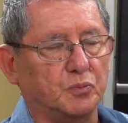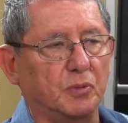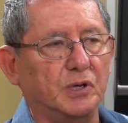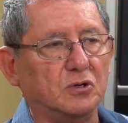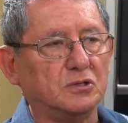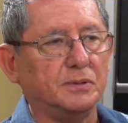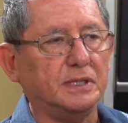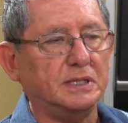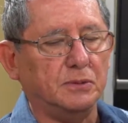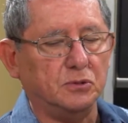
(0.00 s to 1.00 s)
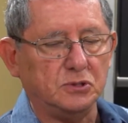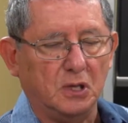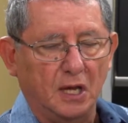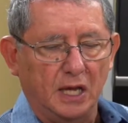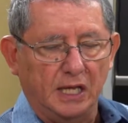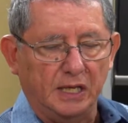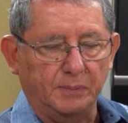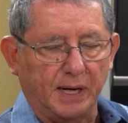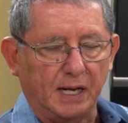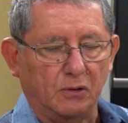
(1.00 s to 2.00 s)
públicos objetivos y
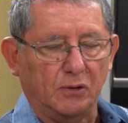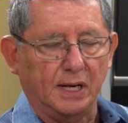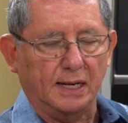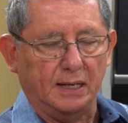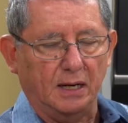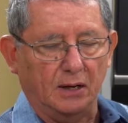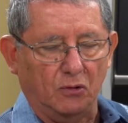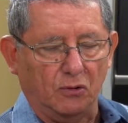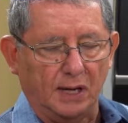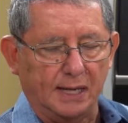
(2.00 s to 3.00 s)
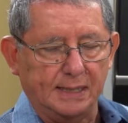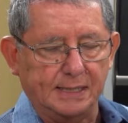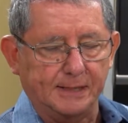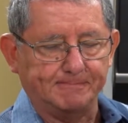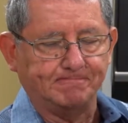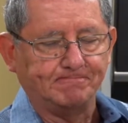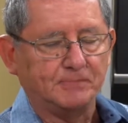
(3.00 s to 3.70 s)
para lograr eh,